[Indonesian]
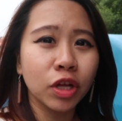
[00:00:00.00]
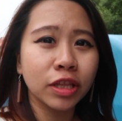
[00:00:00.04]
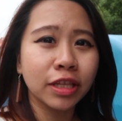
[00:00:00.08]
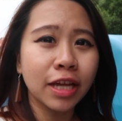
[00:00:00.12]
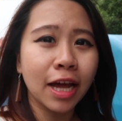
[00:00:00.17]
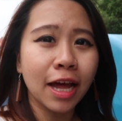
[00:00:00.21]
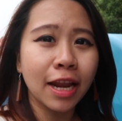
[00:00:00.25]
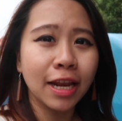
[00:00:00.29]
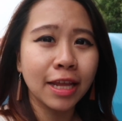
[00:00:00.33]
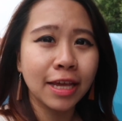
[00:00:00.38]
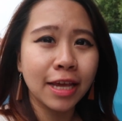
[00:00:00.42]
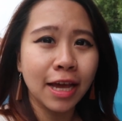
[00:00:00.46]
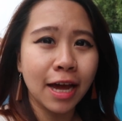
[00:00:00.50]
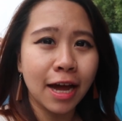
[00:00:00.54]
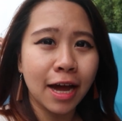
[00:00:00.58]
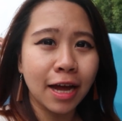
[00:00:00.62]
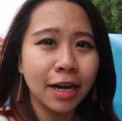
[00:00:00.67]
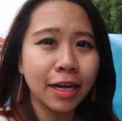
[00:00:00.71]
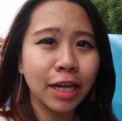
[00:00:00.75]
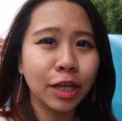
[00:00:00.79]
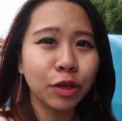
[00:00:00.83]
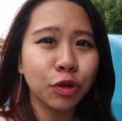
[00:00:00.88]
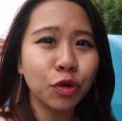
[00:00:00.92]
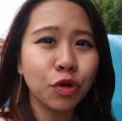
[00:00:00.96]
buat
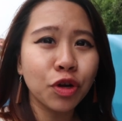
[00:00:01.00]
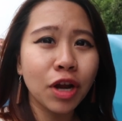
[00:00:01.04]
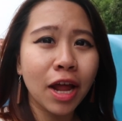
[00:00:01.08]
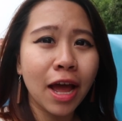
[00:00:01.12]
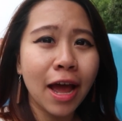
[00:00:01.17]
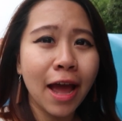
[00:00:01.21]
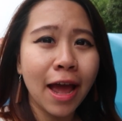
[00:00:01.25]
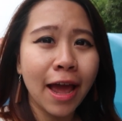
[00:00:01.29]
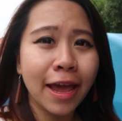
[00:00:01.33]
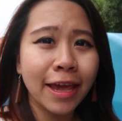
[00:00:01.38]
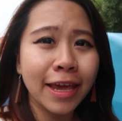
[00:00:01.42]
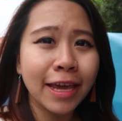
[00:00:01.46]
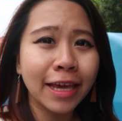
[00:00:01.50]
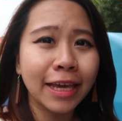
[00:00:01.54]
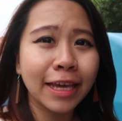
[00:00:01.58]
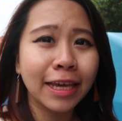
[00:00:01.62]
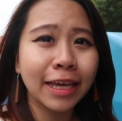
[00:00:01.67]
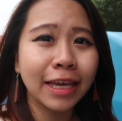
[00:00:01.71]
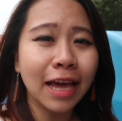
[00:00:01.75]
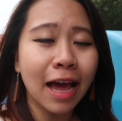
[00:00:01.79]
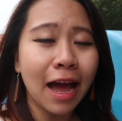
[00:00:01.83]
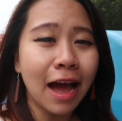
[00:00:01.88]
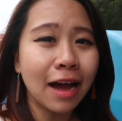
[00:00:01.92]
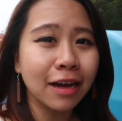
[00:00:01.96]
kalian itu naik
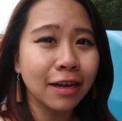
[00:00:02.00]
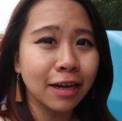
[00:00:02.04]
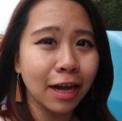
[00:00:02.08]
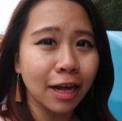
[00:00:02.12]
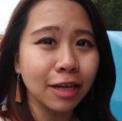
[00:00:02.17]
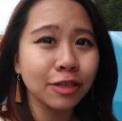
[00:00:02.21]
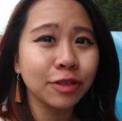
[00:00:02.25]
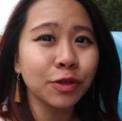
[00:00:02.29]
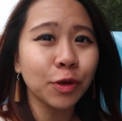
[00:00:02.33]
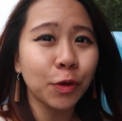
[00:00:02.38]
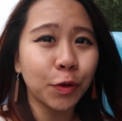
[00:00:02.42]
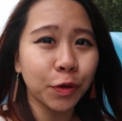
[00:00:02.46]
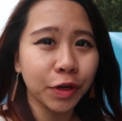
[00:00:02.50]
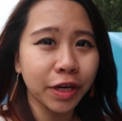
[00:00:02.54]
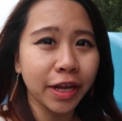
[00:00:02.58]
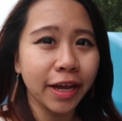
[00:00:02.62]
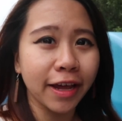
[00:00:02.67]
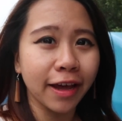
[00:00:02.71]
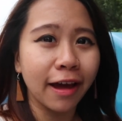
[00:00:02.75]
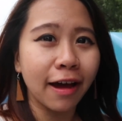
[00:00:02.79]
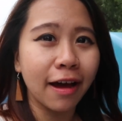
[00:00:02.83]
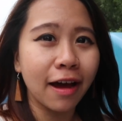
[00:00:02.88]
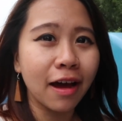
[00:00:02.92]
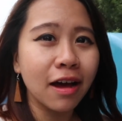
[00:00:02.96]
agak
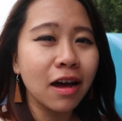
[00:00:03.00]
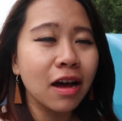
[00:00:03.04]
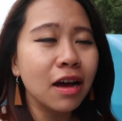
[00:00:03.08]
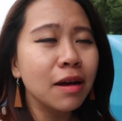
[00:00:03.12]
sore ya